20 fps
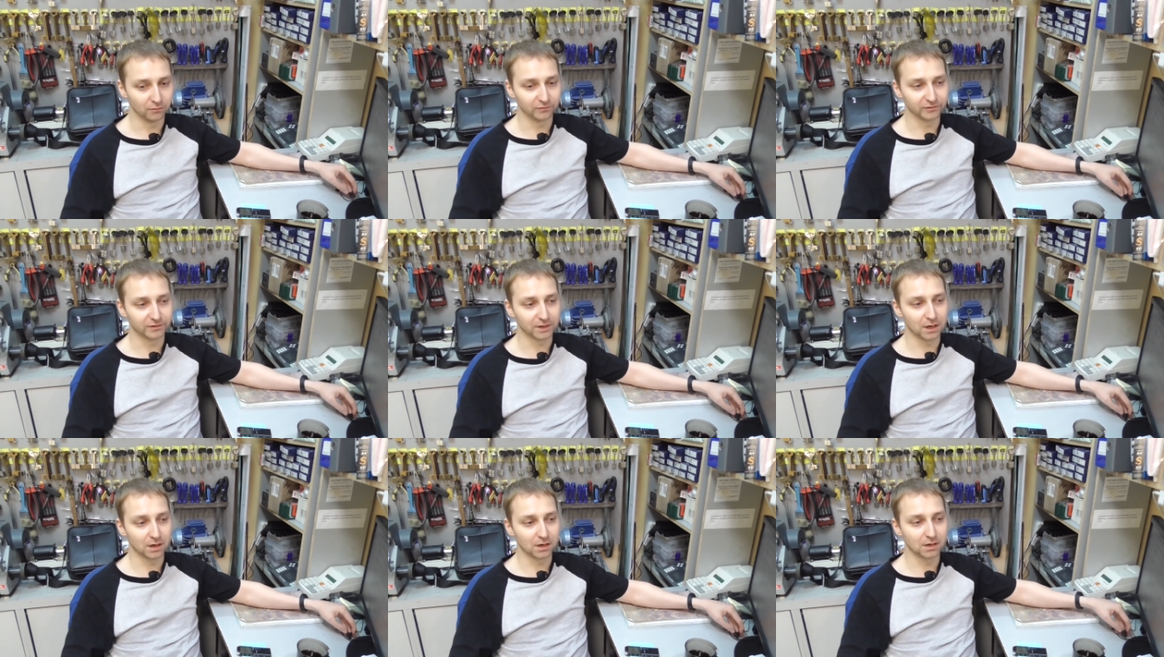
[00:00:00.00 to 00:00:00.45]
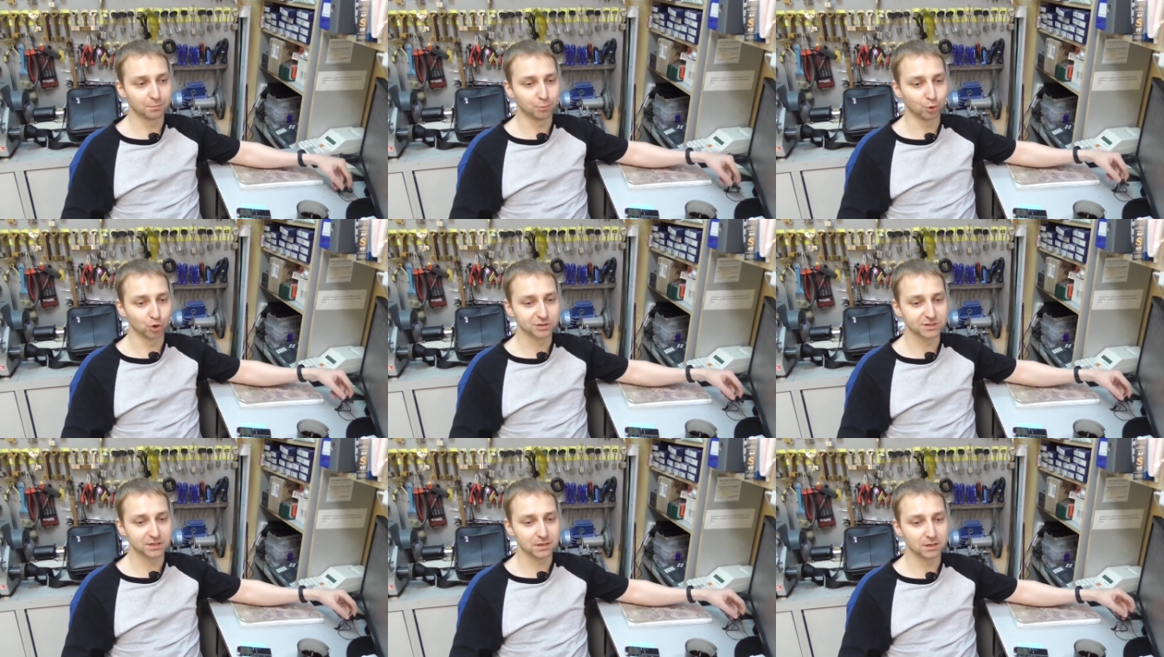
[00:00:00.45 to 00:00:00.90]
Во-вторых,
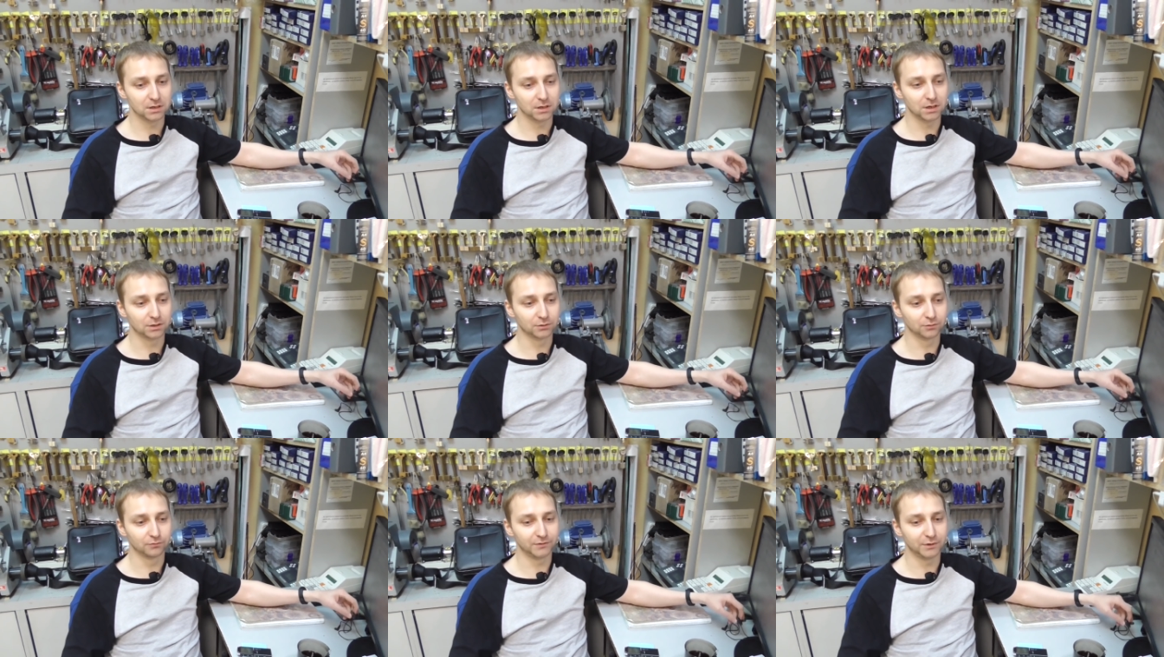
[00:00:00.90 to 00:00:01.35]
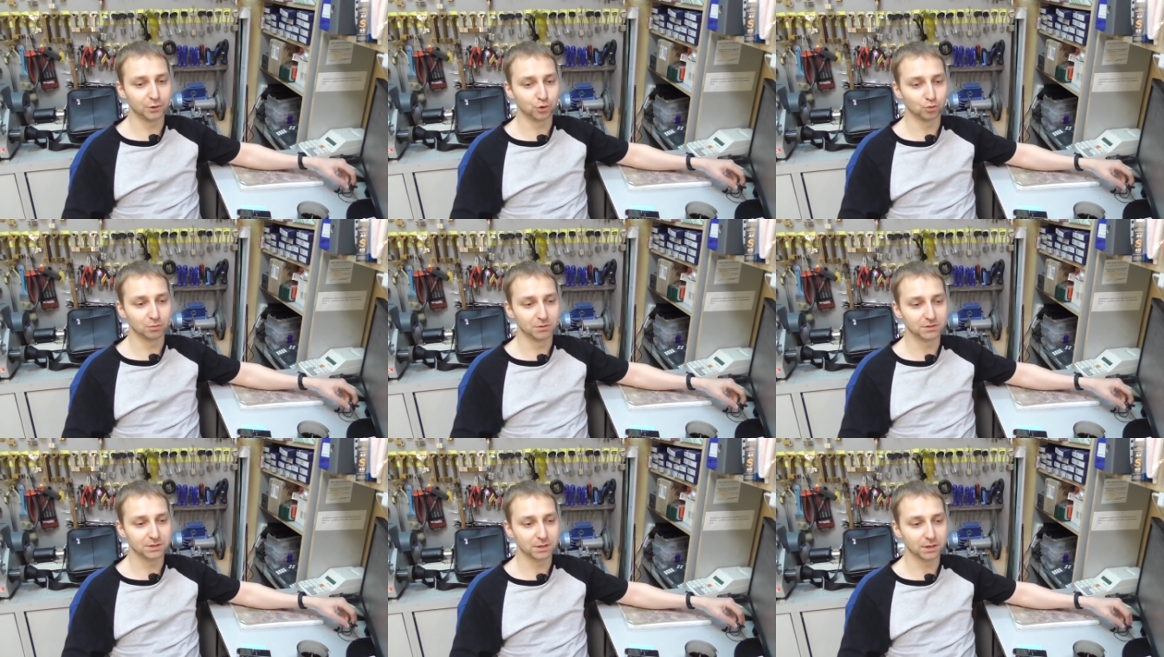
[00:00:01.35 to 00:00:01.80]
после этого
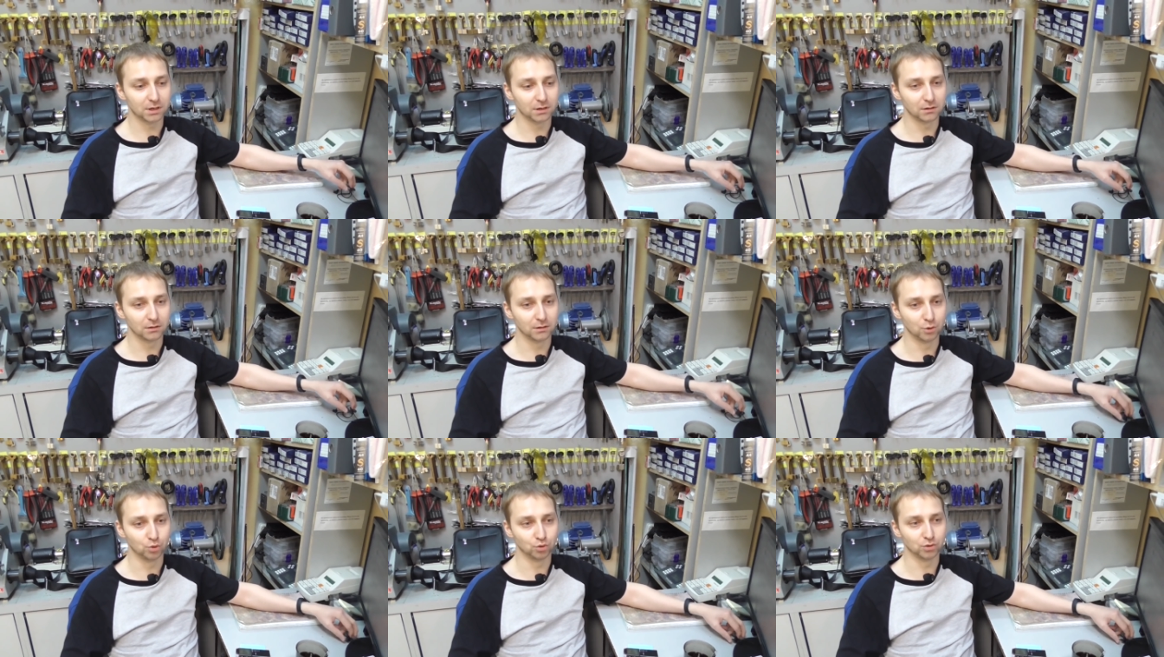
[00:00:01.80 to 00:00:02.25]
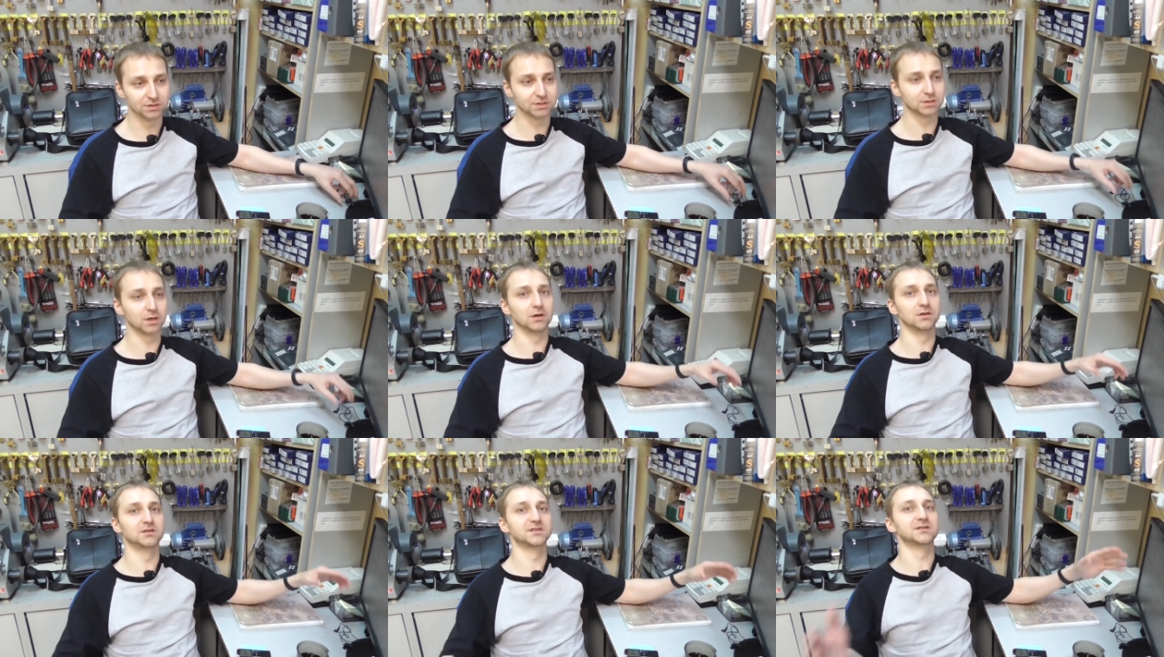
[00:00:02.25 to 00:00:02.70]
видеоматериала люди
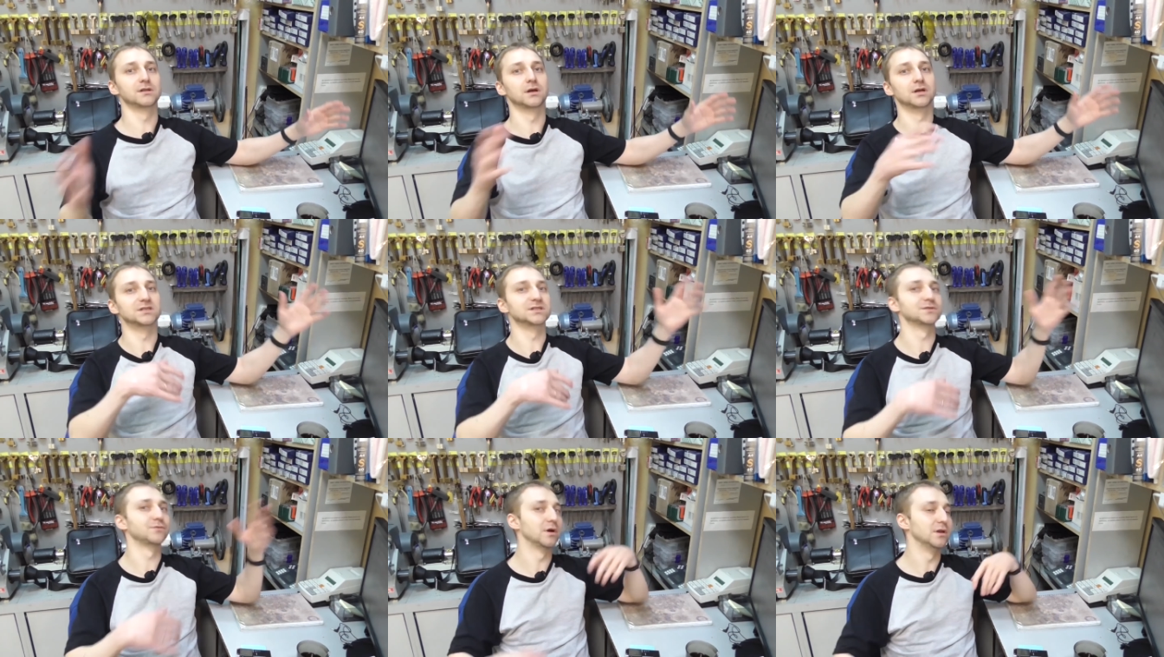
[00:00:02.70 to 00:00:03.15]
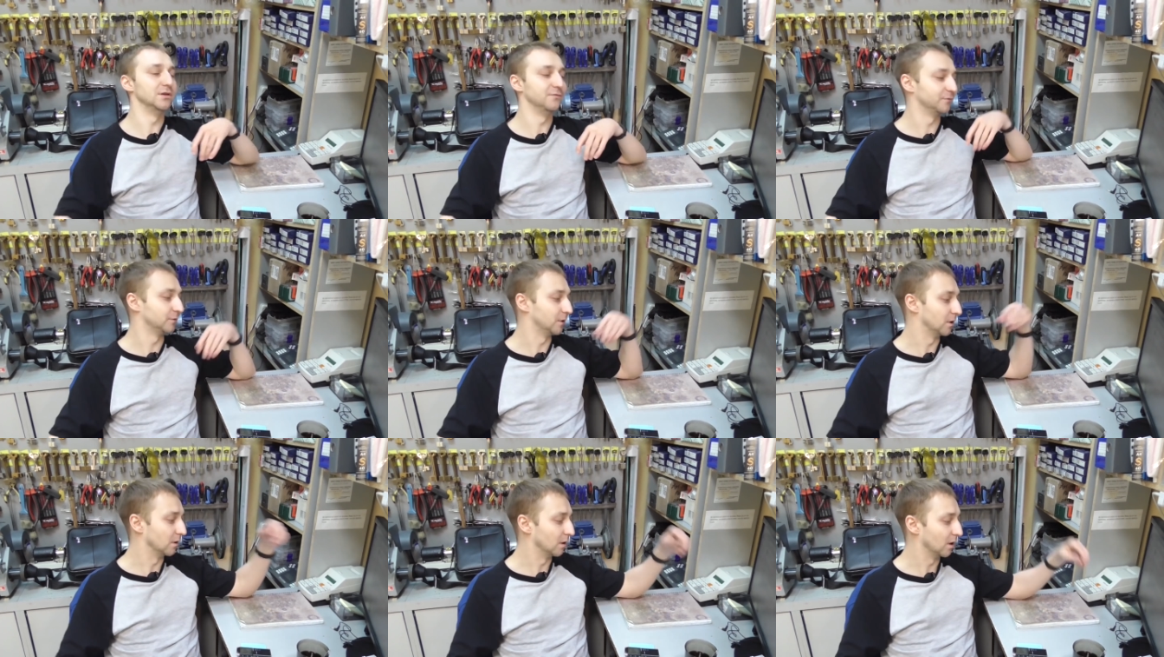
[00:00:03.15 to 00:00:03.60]
стали слать свои
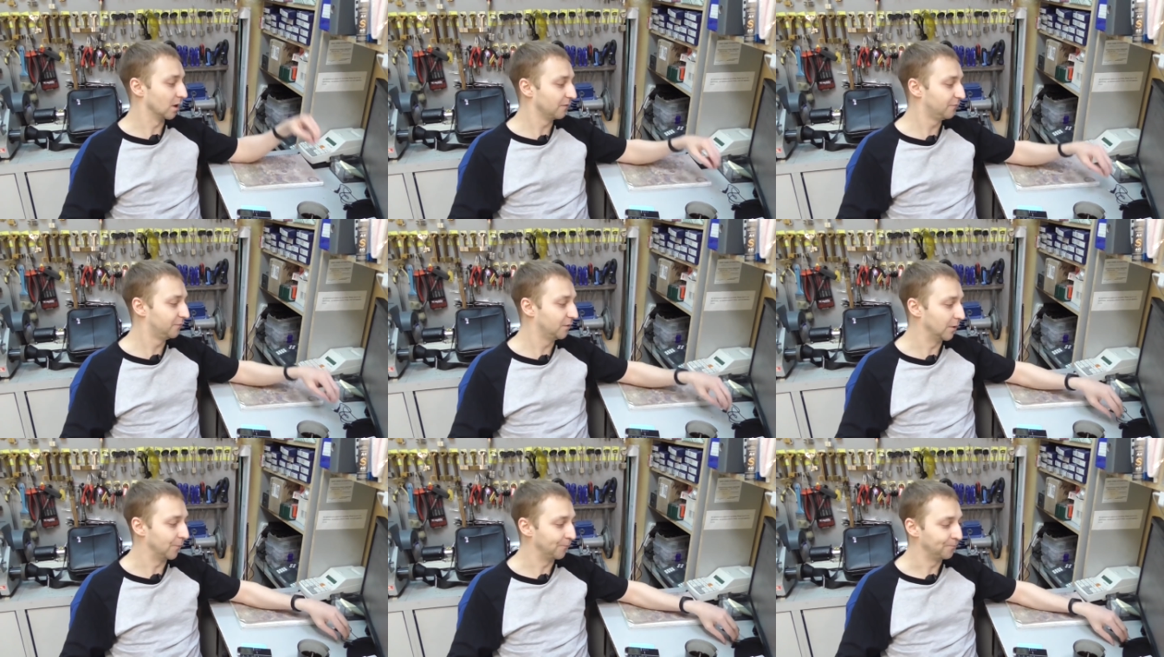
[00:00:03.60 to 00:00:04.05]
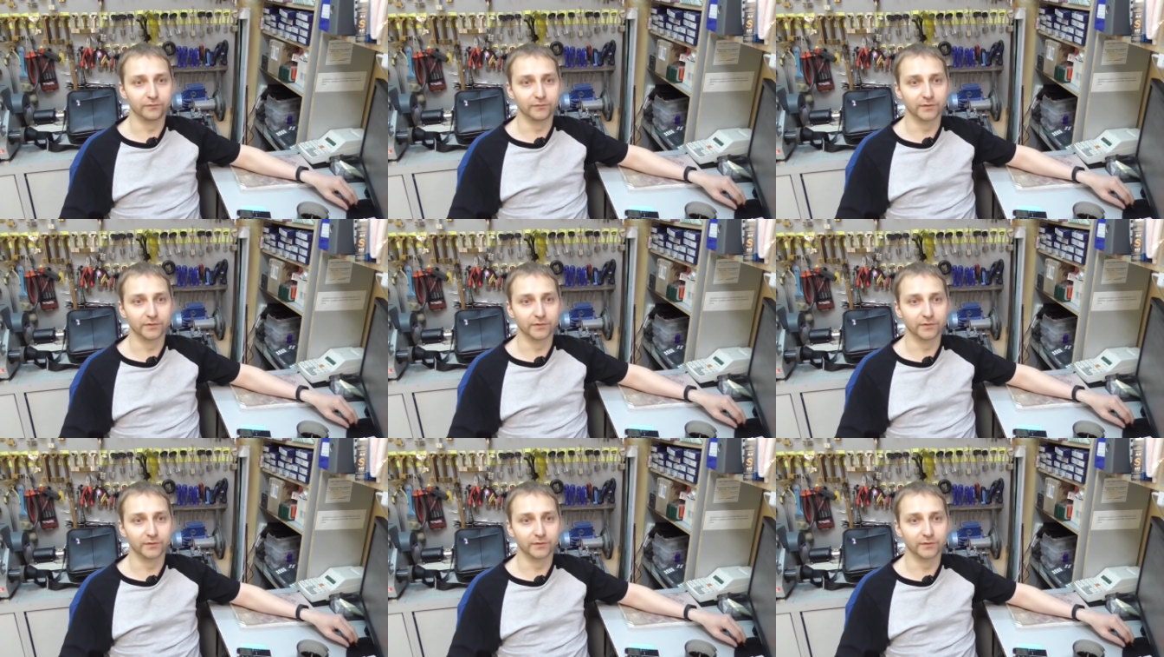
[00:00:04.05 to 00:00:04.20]
фотографии